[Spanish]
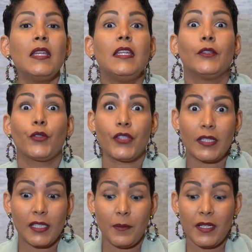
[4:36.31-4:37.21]
Y entonces
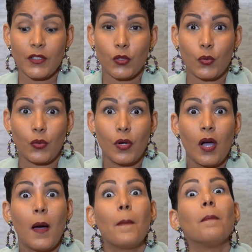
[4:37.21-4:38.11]
ahí terminas tú,
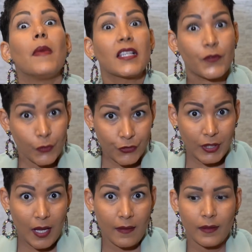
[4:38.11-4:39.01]
más
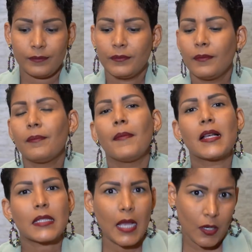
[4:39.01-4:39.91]
frustrada,
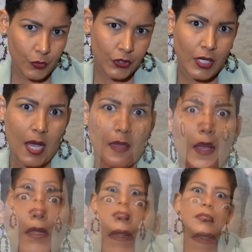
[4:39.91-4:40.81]
más
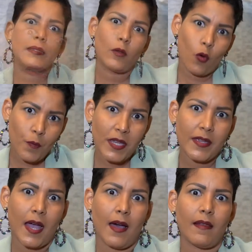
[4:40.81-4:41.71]
angustiada,
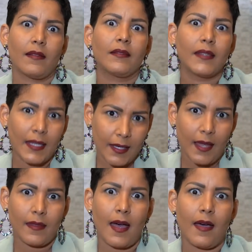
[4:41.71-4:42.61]
humillada,
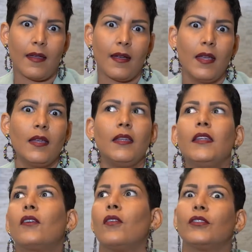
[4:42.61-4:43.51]
degradada,
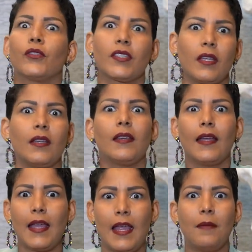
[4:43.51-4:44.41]
y con entonces
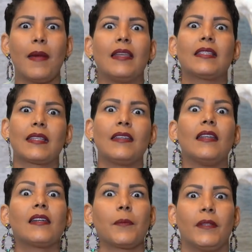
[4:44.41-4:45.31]
el malestar y
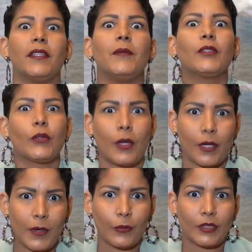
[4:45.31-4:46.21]
el arrepentimiento de
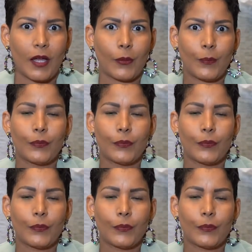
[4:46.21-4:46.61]
haberme juntado.